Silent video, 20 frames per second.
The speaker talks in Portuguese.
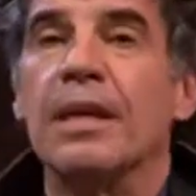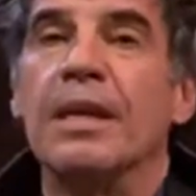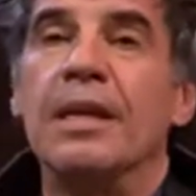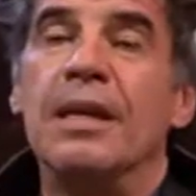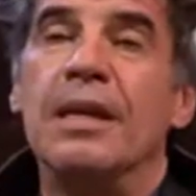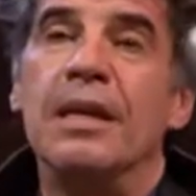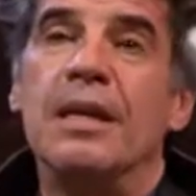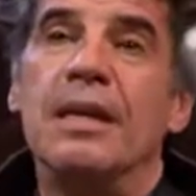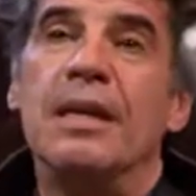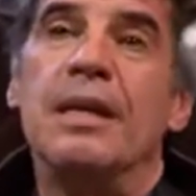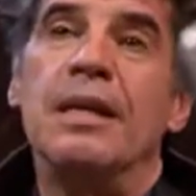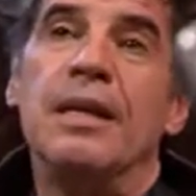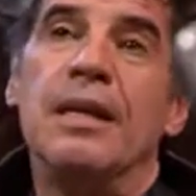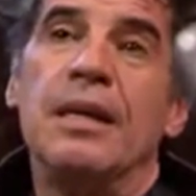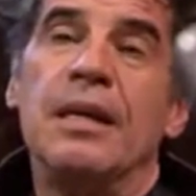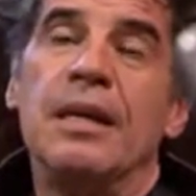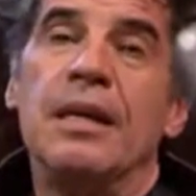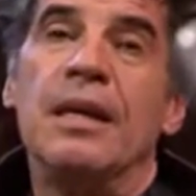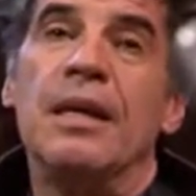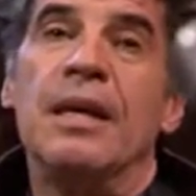
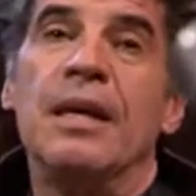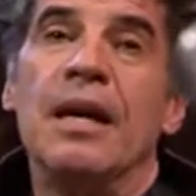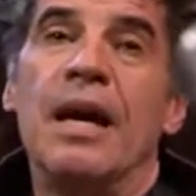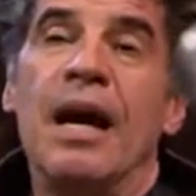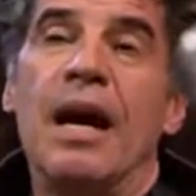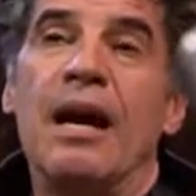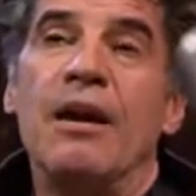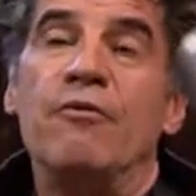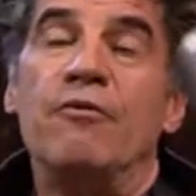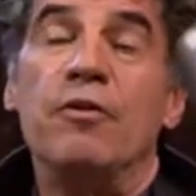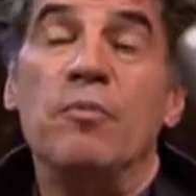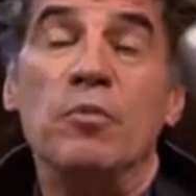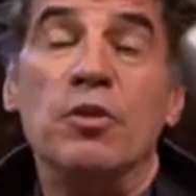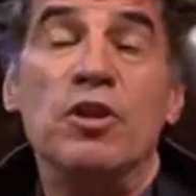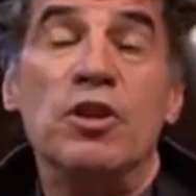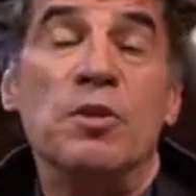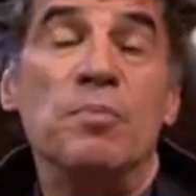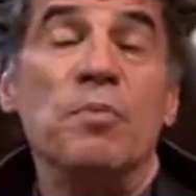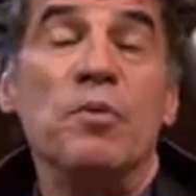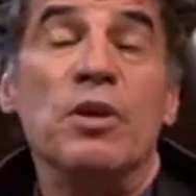E aí fui
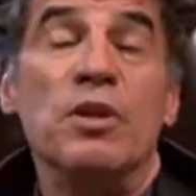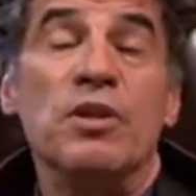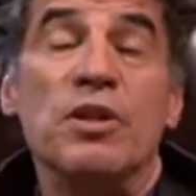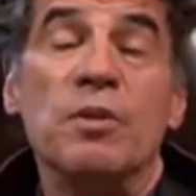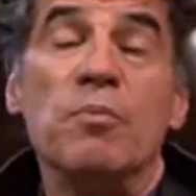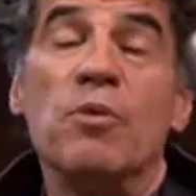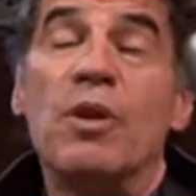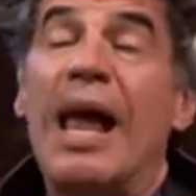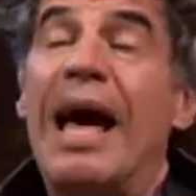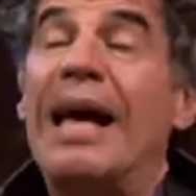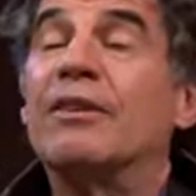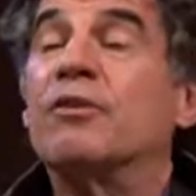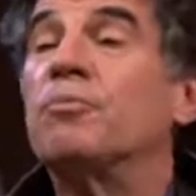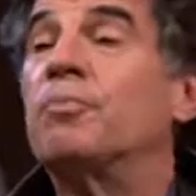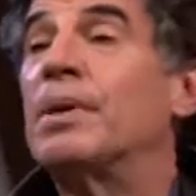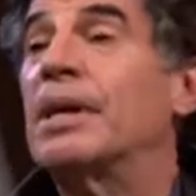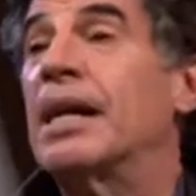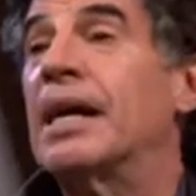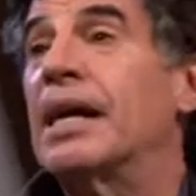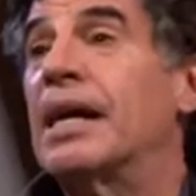muito estimulado
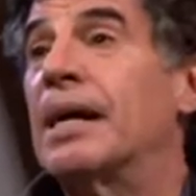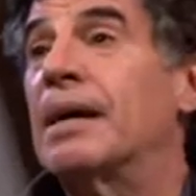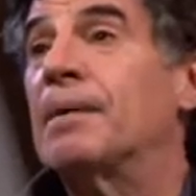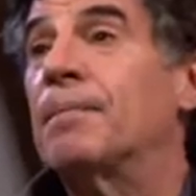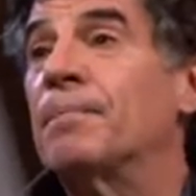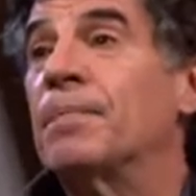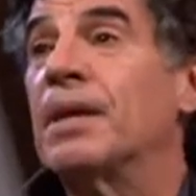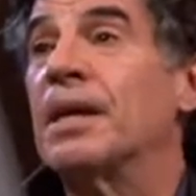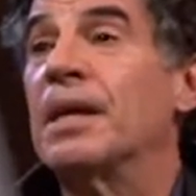pela,